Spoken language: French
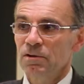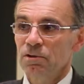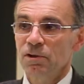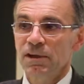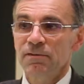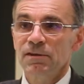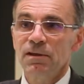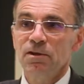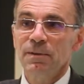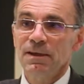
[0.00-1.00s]
C'est une
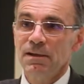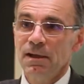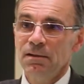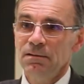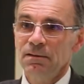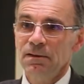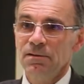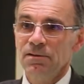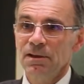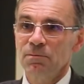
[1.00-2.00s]
activité commerciale,
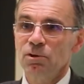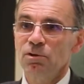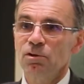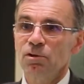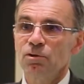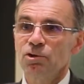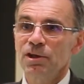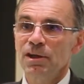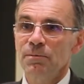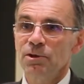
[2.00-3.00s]
essentiellement dans l'horlogerie et la